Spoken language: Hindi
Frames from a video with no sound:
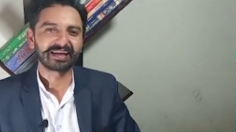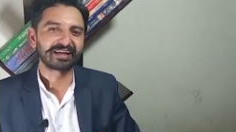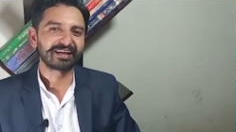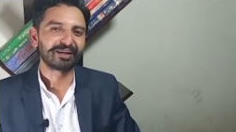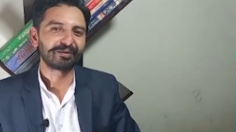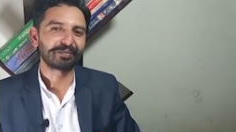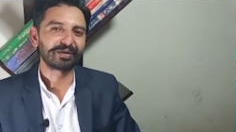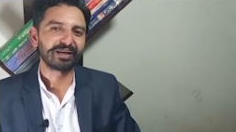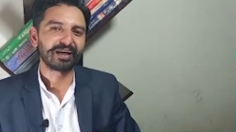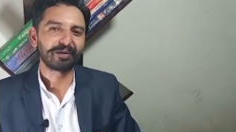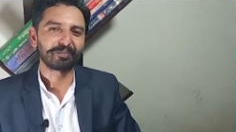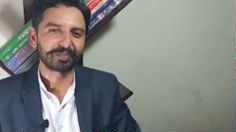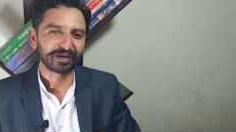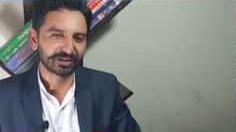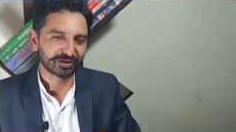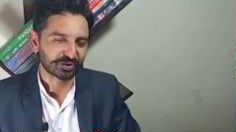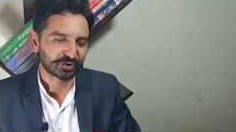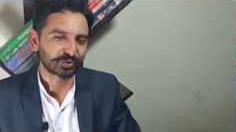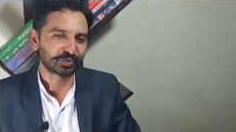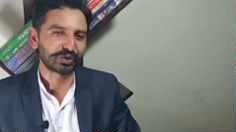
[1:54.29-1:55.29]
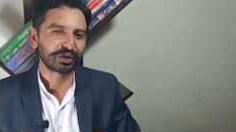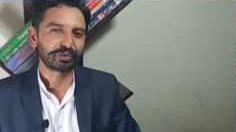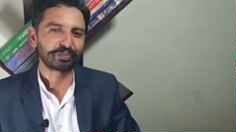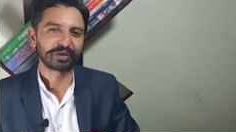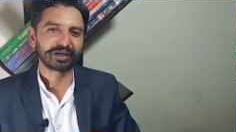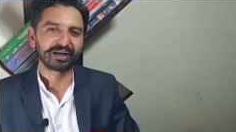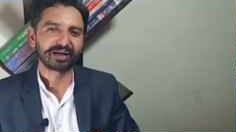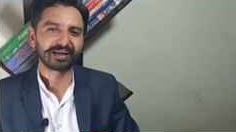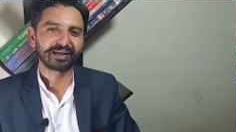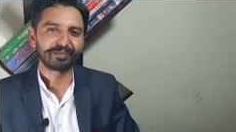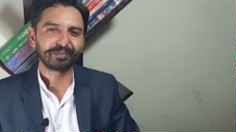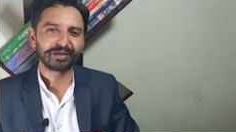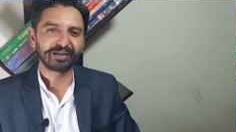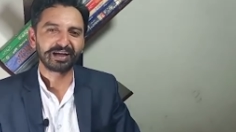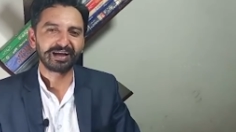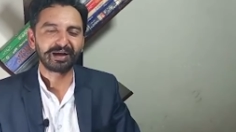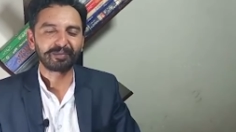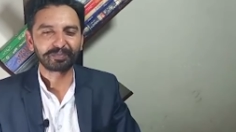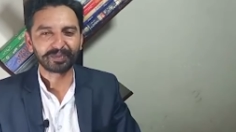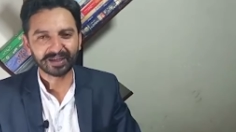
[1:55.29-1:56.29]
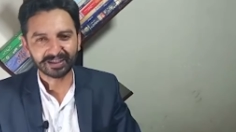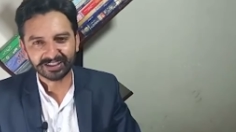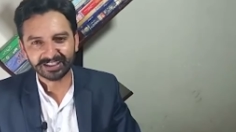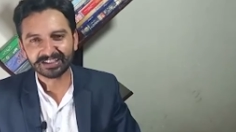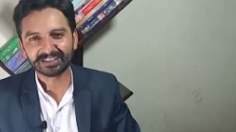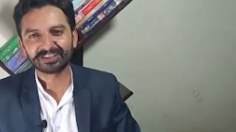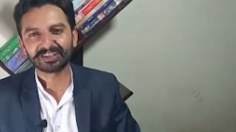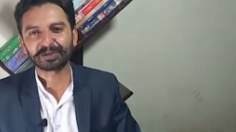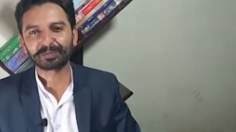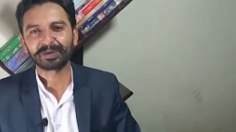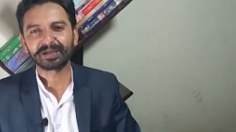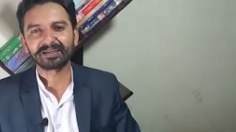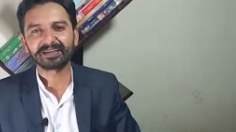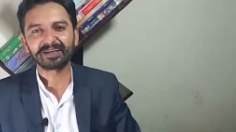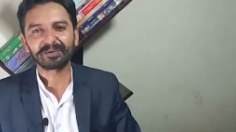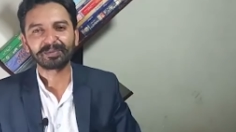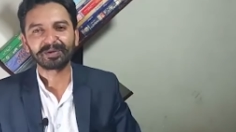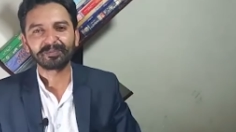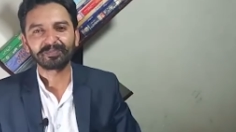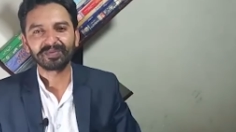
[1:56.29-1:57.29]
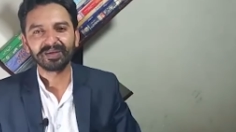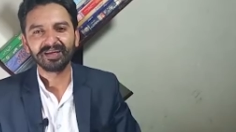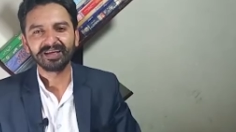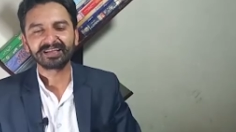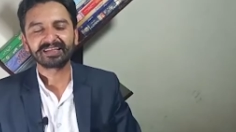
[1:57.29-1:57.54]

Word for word: कहने में अपना स्टूडेंट बनाने में अपना टीचर बनने में